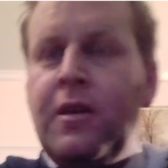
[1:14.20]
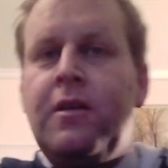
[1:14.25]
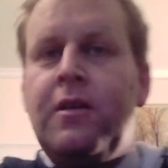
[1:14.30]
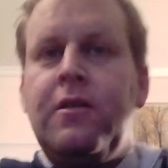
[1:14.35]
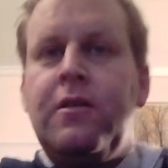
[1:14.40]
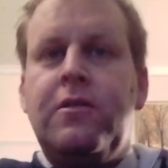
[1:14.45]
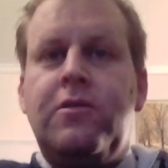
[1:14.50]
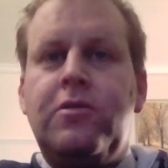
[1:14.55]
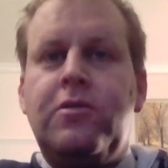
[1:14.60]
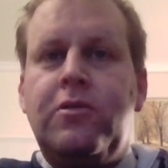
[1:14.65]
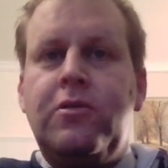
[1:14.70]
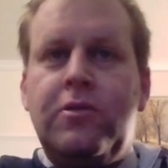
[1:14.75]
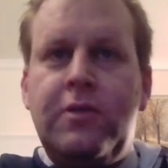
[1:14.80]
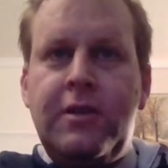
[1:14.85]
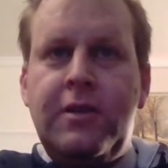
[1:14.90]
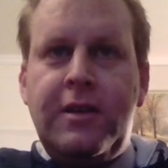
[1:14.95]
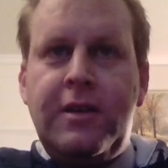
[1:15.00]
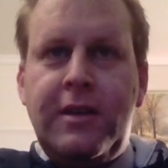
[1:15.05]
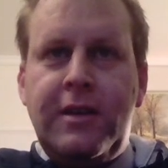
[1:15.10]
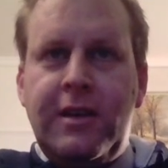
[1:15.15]
So,
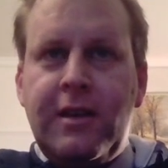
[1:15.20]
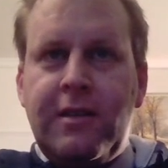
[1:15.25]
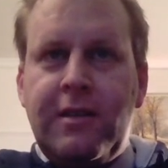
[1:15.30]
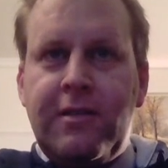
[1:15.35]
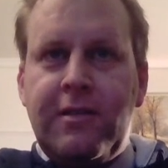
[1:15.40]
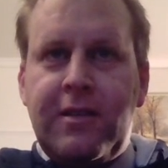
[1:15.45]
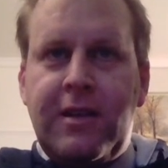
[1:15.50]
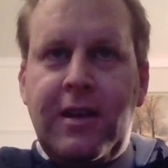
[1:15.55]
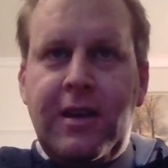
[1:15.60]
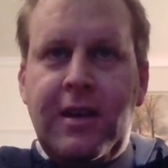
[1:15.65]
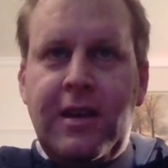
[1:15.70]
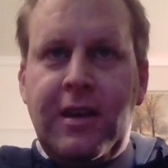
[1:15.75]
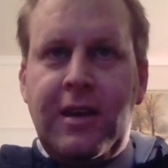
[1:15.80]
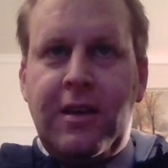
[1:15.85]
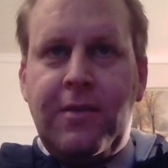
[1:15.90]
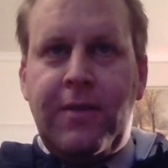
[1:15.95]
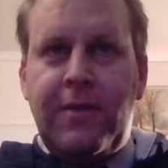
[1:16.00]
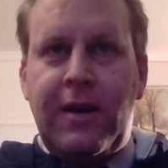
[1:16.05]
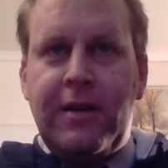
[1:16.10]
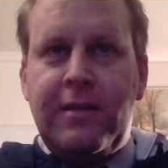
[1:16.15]
jetzt gehe
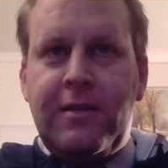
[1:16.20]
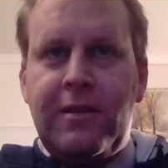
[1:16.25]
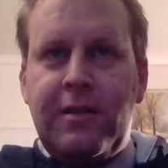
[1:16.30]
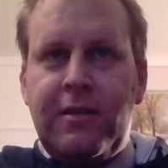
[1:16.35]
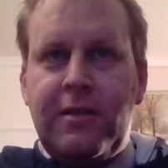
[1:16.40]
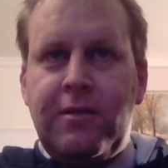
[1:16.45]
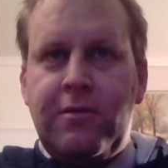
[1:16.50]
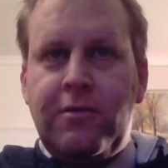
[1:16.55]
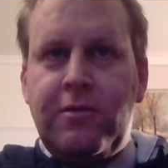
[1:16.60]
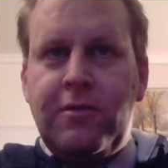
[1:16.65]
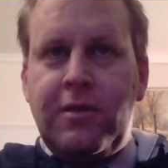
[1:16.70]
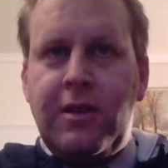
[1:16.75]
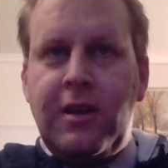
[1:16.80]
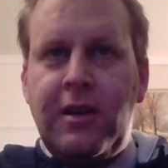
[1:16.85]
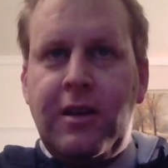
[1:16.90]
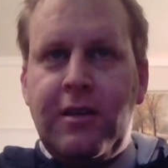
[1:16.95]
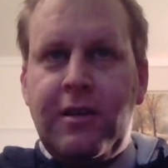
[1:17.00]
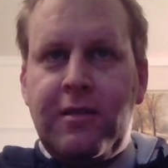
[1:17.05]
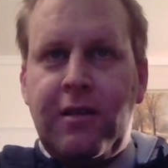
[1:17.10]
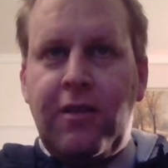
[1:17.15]
ich weiter und
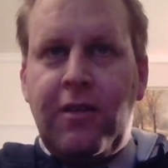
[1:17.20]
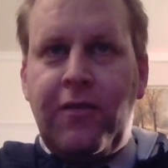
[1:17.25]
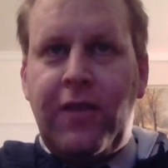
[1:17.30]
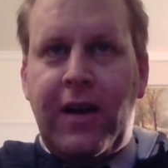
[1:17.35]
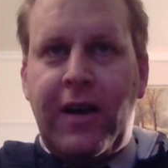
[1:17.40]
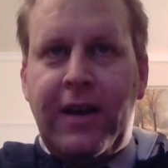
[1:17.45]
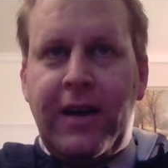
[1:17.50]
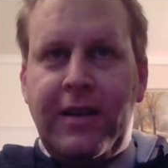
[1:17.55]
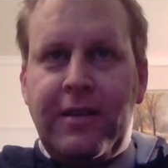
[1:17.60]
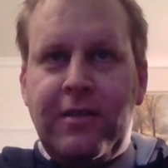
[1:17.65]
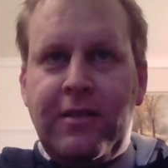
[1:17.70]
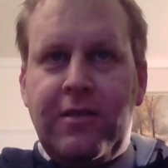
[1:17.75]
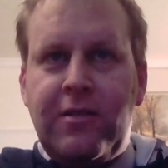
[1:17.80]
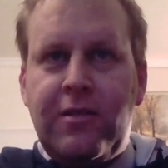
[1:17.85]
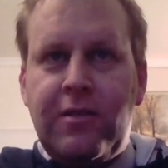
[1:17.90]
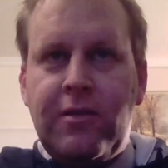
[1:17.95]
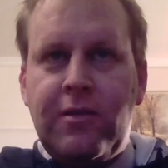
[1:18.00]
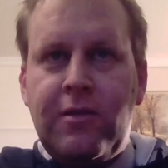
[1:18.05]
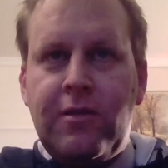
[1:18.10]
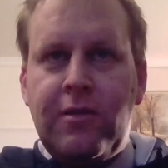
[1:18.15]
gehe jetzt auf
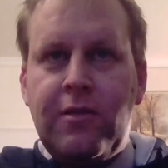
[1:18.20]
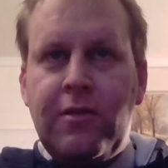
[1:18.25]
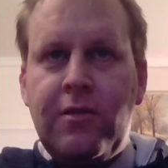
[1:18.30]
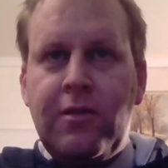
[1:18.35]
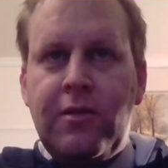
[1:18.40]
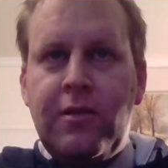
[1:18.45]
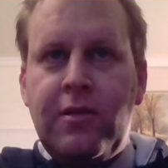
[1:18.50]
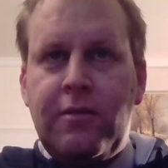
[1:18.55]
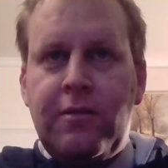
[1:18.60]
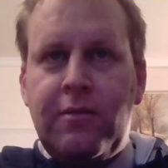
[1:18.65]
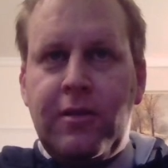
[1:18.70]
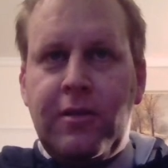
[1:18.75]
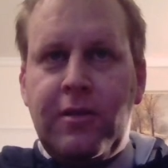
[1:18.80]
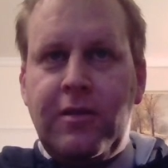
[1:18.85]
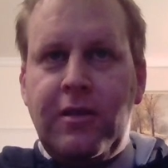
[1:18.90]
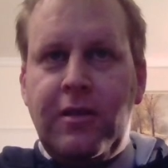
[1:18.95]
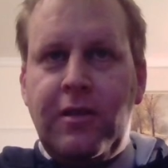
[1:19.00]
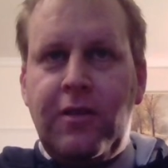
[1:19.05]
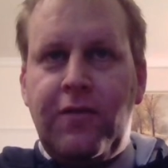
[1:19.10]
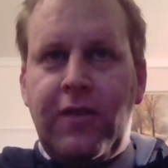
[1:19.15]
1. Man
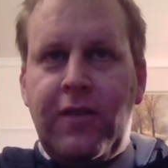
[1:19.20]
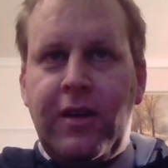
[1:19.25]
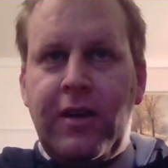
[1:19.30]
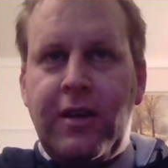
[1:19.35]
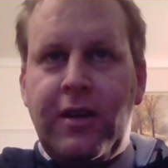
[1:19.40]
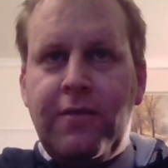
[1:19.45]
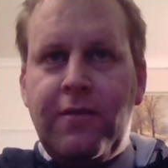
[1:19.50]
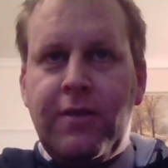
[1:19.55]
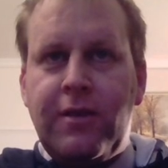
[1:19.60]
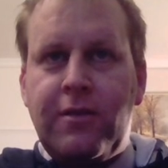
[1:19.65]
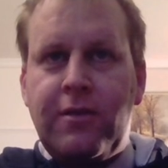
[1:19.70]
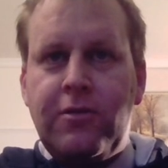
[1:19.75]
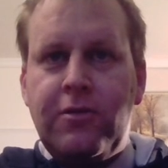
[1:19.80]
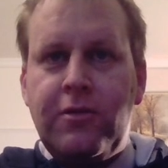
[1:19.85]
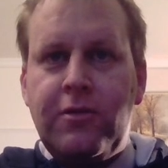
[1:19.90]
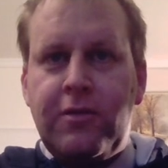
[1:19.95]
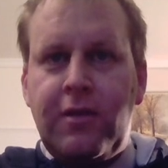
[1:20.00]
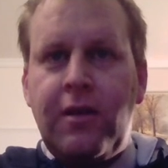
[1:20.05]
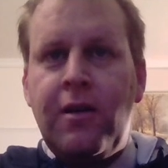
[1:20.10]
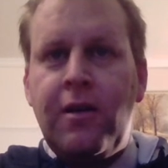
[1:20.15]
sieht, die Fläche wird
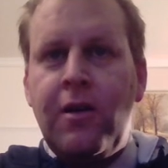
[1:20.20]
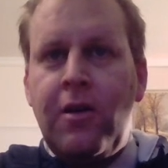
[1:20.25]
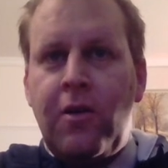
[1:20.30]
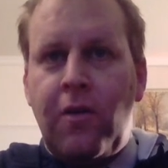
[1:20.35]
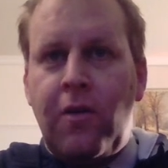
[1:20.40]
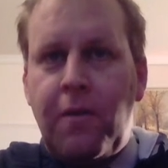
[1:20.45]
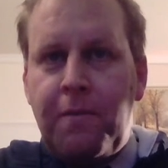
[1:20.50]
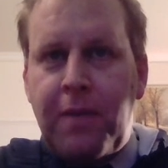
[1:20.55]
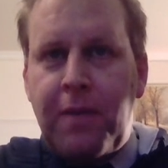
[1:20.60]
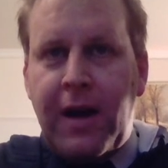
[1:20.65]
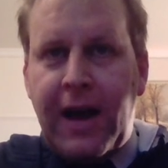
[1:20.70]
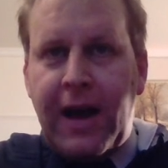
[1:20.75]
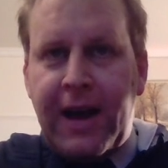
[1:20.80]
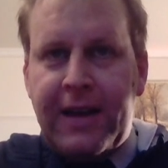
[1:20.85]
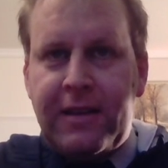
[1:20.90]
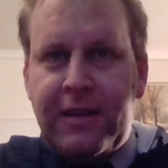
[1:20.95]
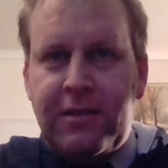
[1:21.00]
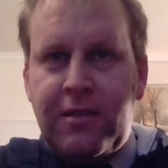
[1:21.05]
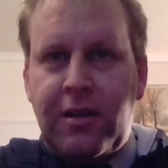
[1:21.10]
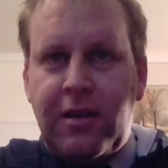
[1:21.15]
größer und bei
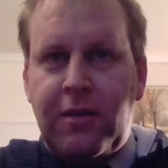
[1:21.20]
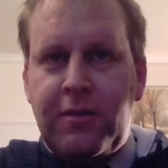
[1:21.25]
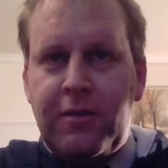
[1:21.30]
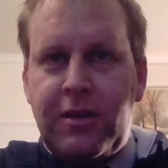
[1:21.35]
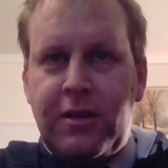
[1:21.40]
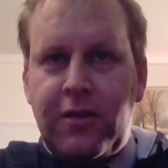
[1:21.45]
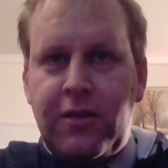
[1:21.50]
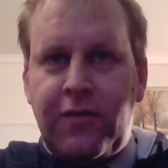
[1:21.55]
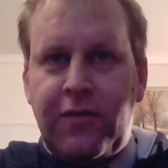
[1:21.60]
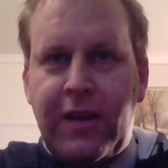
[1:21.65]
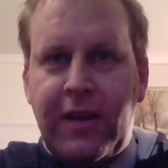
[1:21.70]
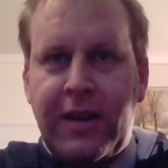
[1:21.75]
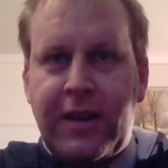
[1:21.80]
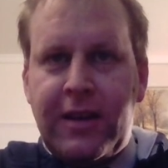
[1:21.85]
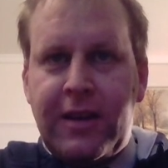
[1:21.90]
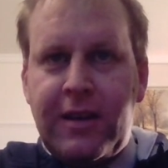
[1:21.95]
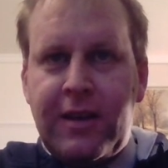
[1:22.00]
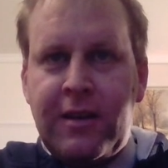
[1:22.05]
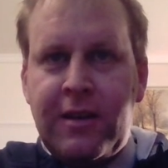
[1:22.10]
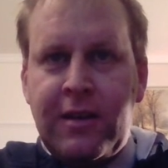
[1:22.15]
1 habe ich die
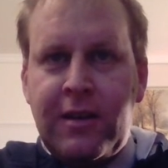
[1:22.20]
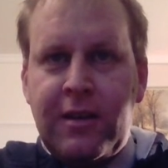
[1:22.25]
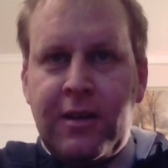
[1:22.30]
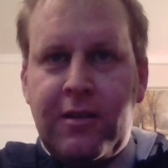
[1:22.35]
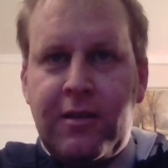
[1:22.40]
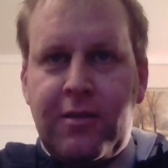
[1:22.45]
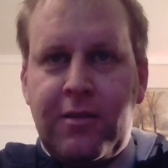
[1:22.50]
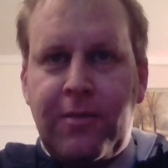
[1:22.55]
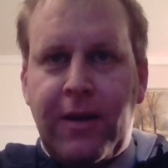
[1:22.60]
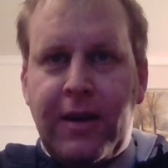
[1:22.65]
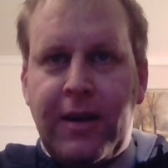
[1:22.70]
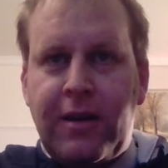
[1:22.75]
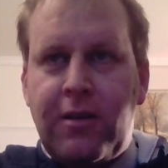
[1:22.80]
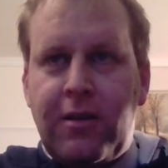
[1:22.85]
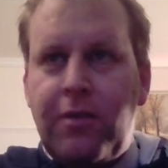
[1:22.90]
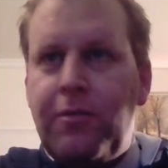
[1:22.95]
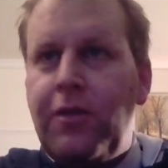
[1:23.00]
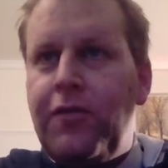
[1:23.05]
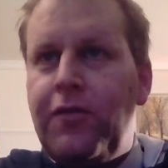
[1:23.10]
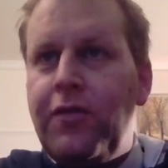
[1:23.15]
Fläche
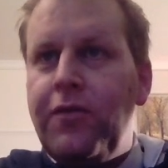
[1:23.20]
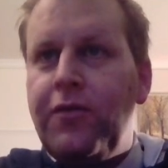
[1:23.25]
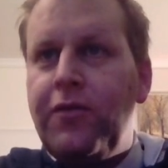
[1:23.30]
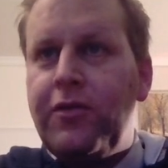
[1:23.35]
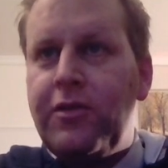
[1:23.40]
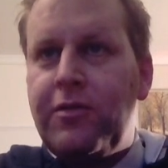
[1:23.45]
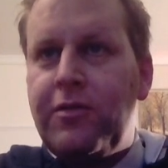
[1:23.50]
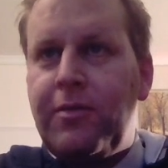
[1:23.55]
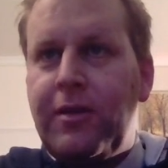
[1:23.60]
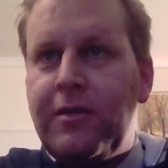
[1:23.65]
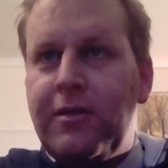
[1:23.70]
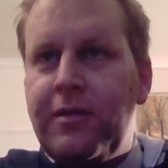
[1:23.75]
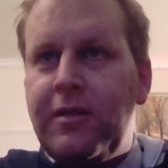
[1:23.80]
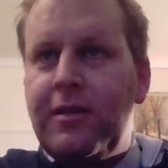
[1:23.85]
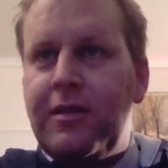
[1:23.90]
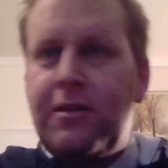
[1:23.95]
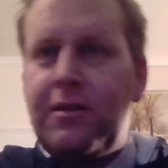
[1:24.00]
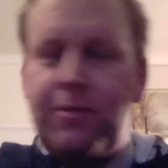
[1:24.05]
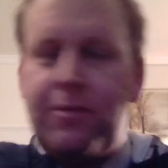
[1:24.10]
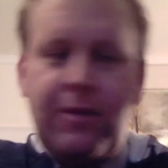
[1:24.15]
2,25.
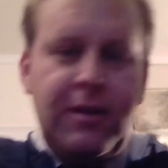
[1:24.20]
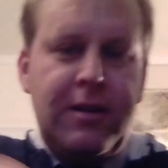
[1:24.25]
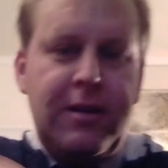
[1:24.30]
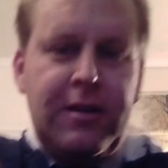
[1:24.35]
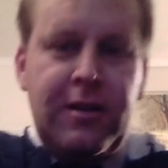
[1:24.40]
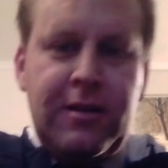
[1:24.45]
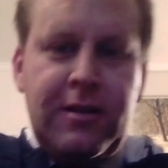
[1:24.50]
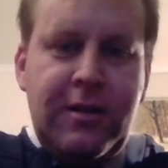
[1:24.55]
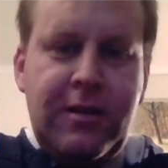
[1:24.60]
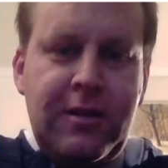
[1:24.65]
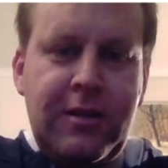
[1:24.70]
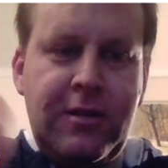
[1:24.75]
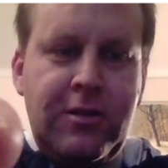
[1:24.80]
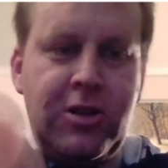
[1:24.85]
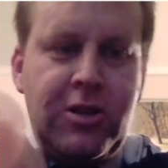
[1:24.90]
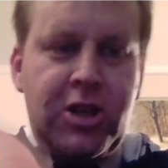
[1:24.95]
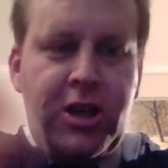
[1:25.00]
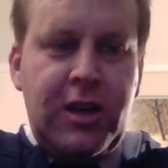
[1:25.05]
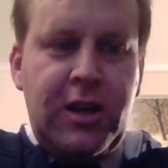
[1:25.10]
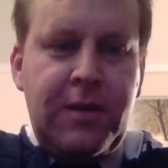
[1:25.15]
Deswegen kann ich hier
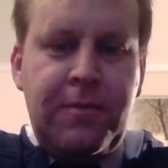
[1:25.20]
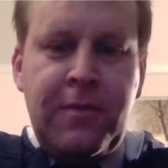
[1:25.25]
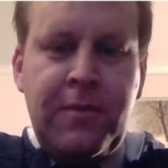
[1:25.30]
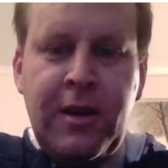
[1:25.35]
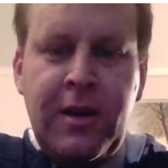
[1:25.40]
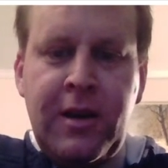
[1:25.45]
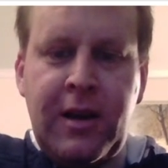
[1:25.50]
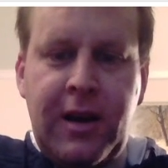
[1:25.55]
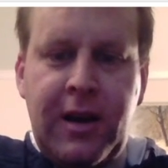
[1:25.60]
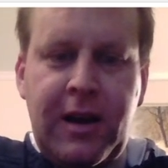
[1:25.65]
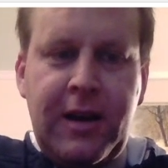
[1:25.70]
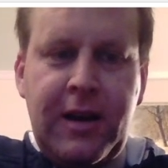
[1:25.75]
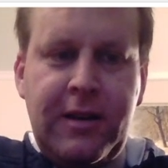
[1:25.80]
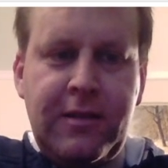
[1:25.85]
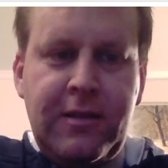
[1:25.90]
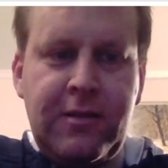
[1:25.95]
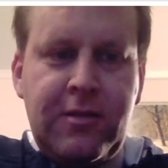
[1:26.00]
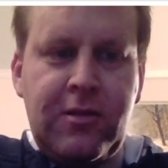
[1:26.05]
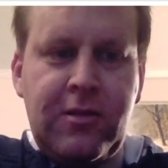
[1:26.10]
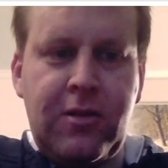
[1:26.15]
hinschreiben
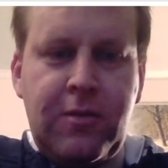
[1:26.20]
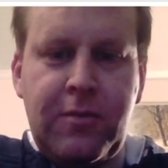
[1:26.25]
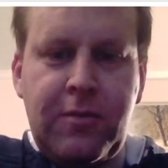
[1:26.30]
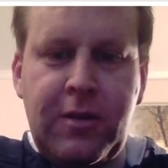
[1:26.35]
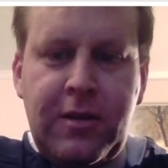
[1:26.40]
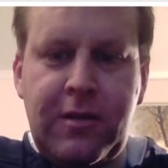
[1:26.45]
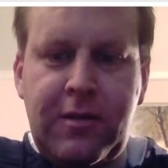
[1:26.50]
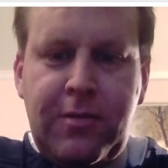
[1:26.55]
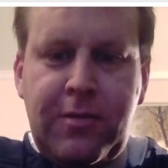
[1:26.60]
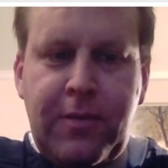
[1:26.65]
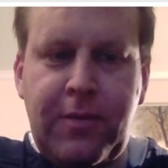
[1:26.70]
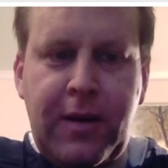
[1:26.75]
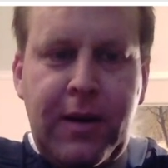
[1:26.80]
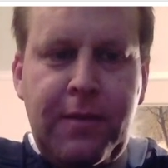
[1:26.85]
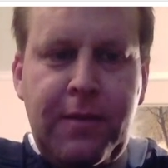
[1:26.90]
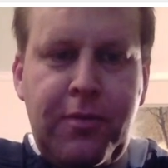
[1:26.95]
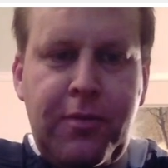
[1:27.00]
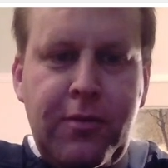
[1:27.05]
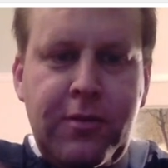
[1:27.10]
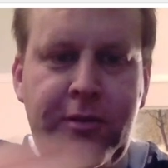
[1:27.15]

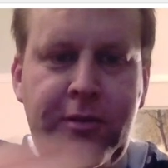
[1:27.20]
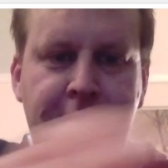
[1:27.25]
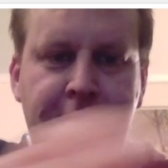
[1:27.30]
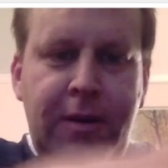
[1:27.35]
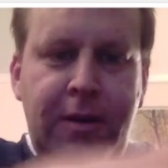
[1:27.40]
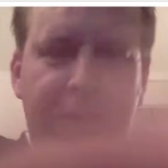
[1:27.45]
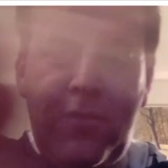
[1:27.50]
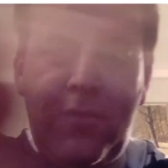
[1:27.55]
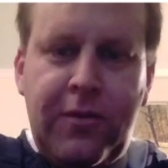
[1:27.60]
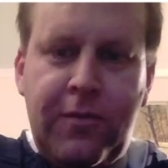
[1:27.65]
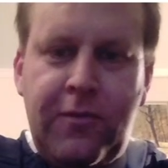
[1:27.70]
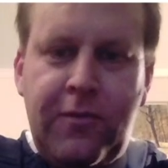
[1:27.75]
1,2.25.